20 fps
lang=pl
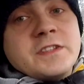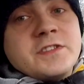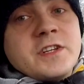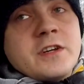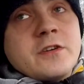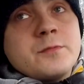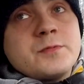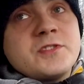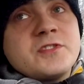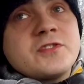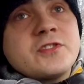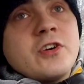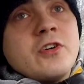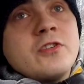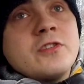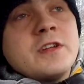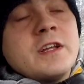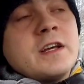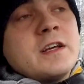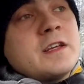jako
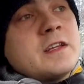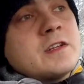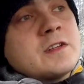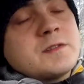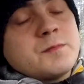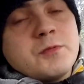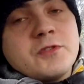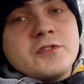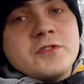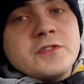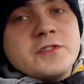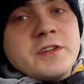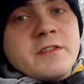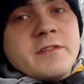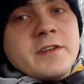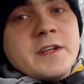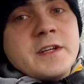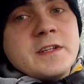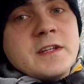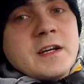przeszkodę i rozpocząć
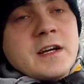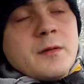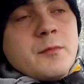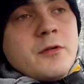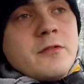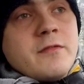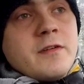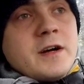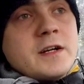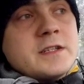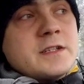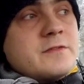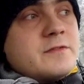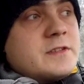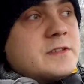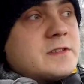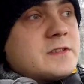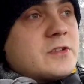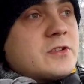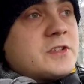awaryjne hamowanie,
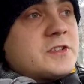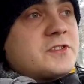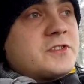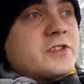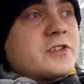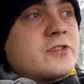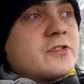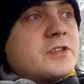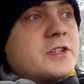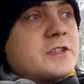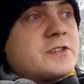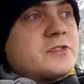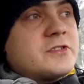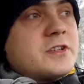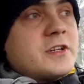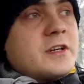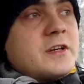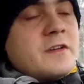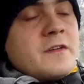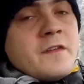więc to też
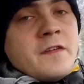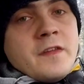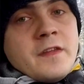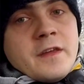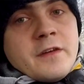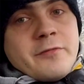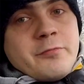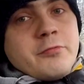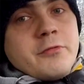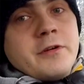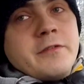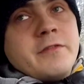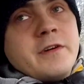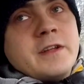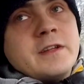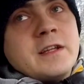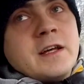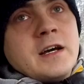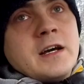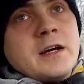niekoniecznie
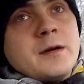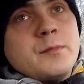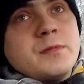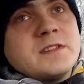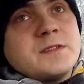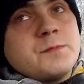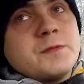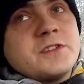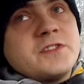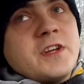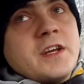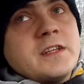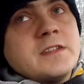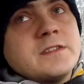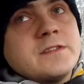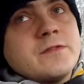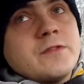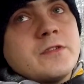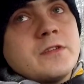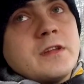wpływa na
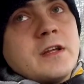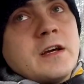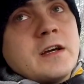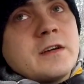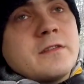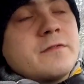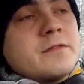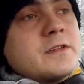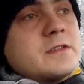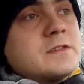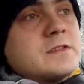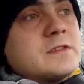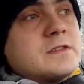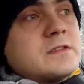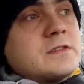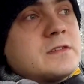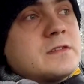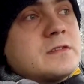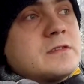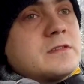bezpieczeństwo, tak,
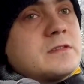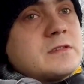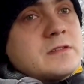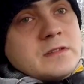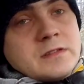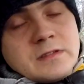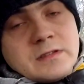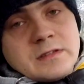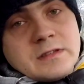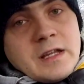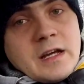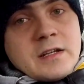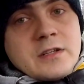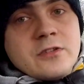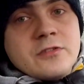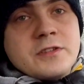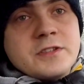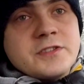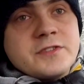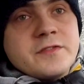więc
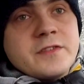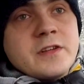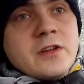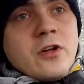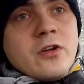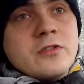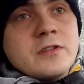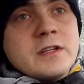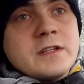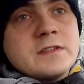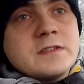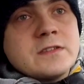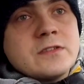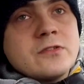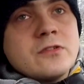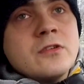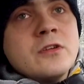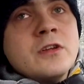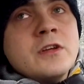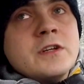tak to też wygląda. Jest
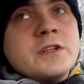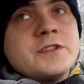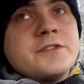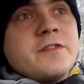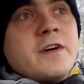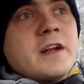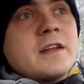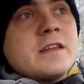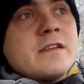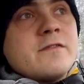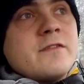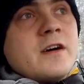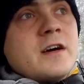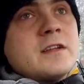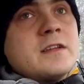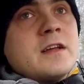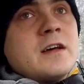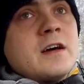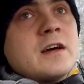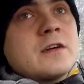to czwarta
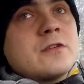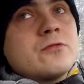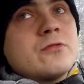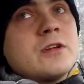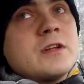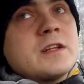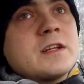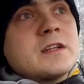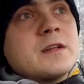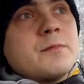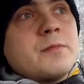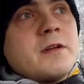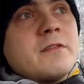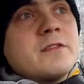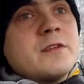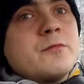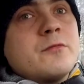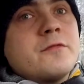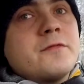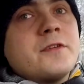wada, która tak
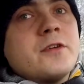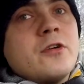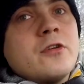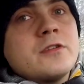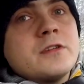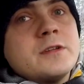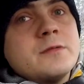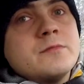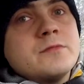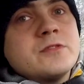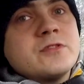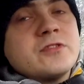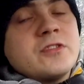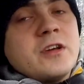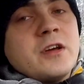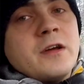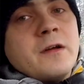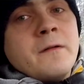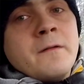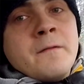naprawdę mówi o tym,
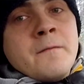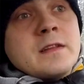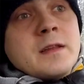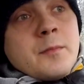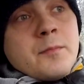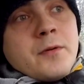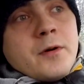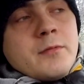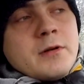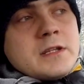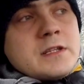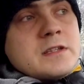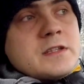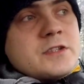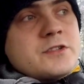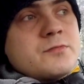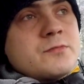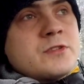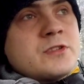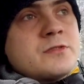że tempomat
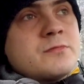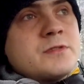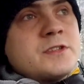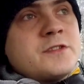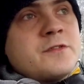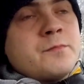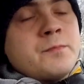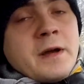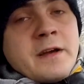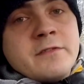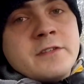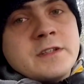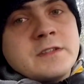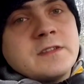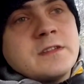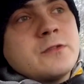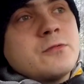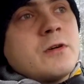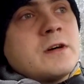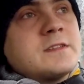też może być w
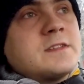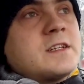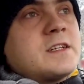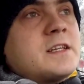pewnych sytuacjach